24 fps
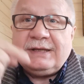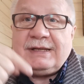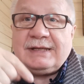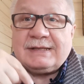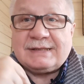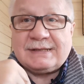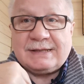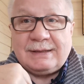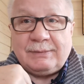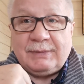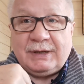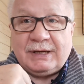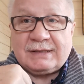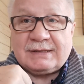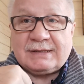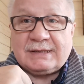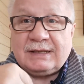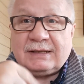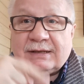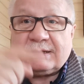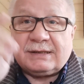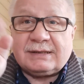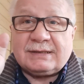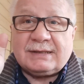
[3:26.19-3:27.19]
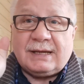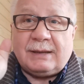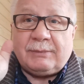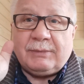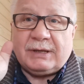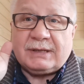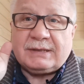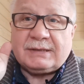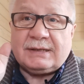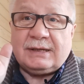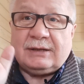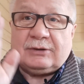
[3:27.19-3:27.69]
Не самооценка,
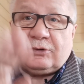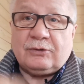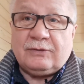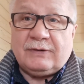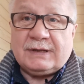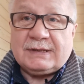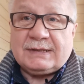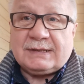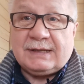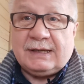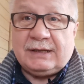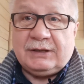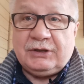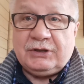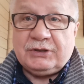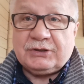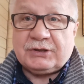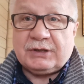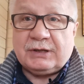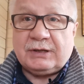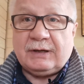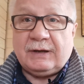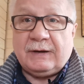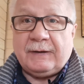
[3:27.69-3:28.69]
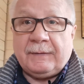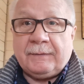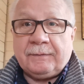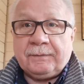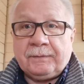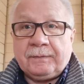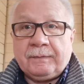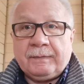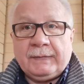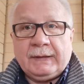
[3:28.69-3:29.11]
самооценка у вас занижена,